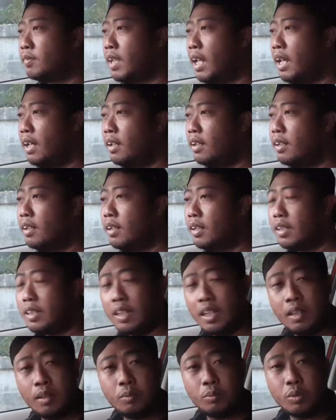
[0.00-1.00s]
ya
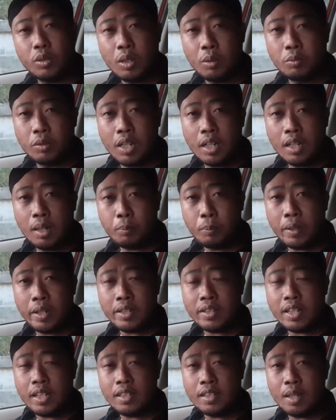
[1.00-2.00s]
ya mudah-mudahan apa
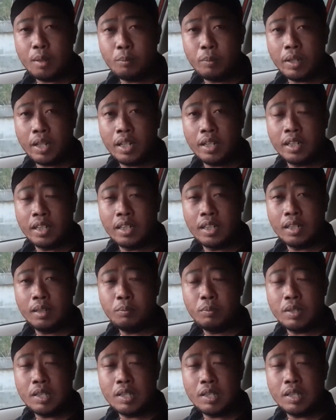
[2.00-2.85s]
yang saya sampaikan ini